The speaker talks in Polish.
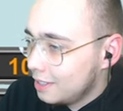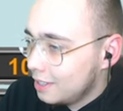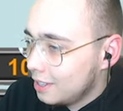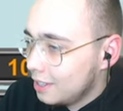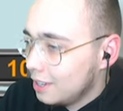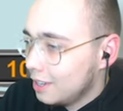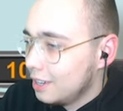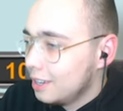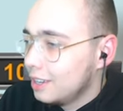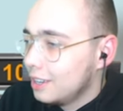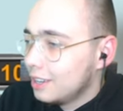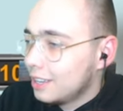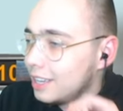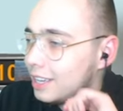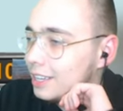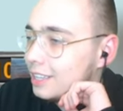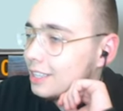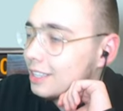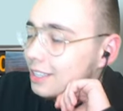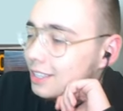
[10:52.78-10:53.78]
O, okej.
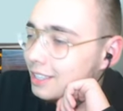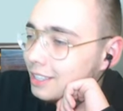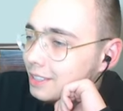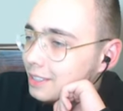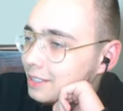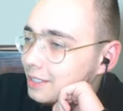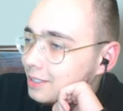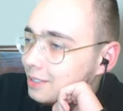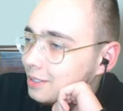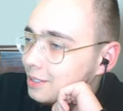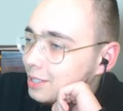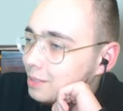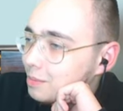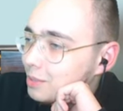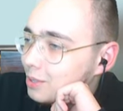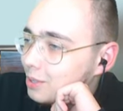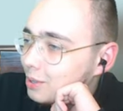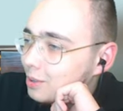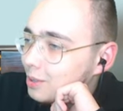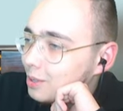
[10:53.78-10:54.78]
Okay. Się
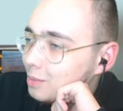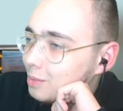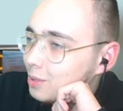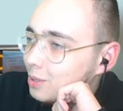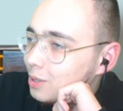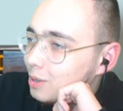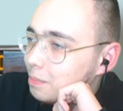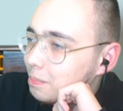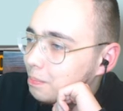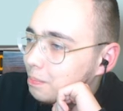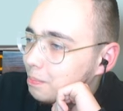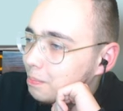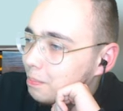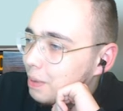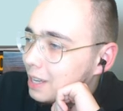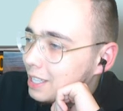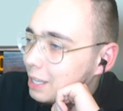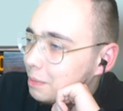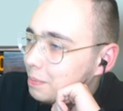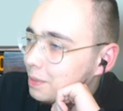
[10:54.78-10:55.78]
myszką robiło.
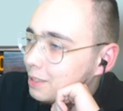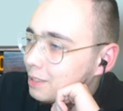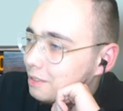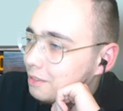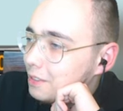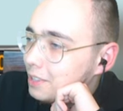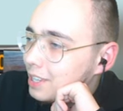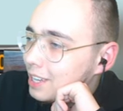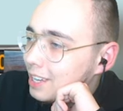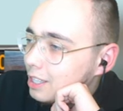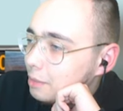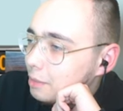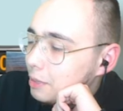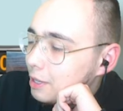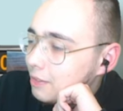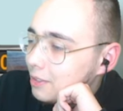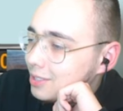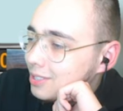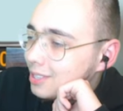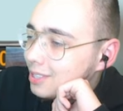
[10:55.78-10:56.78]
Panie pingwinie. I
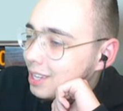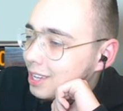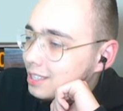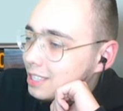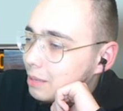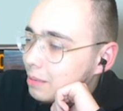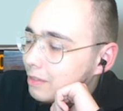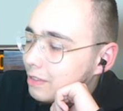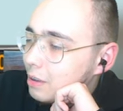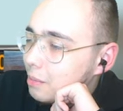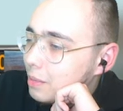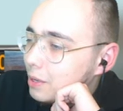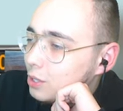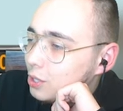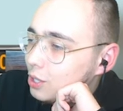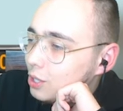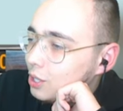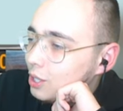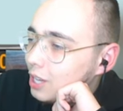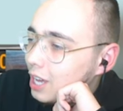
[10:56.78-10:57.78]
pingwin sobie teraz zamawia
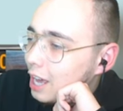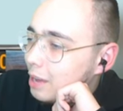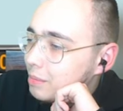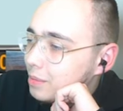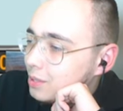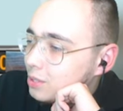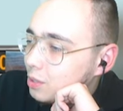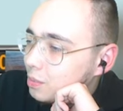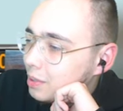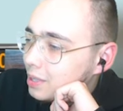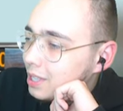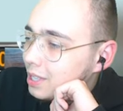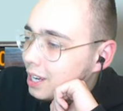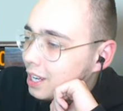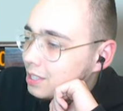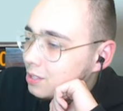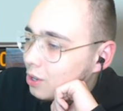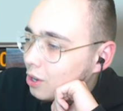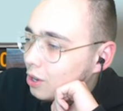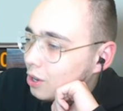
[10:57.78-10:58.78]
menu, a my sobie
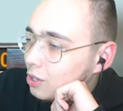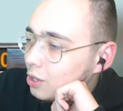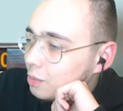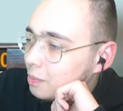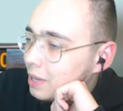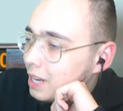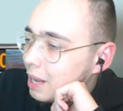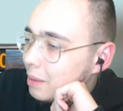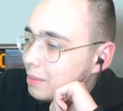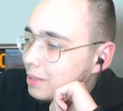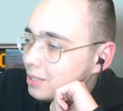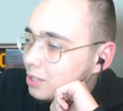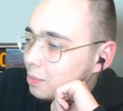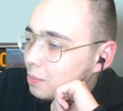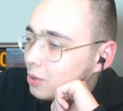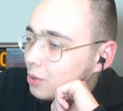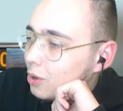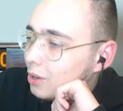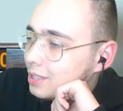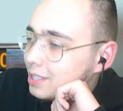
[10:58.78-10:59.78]
teraz... O, i odbieramy
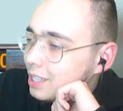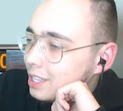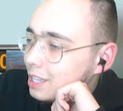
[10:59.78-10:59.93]
sobie. On chce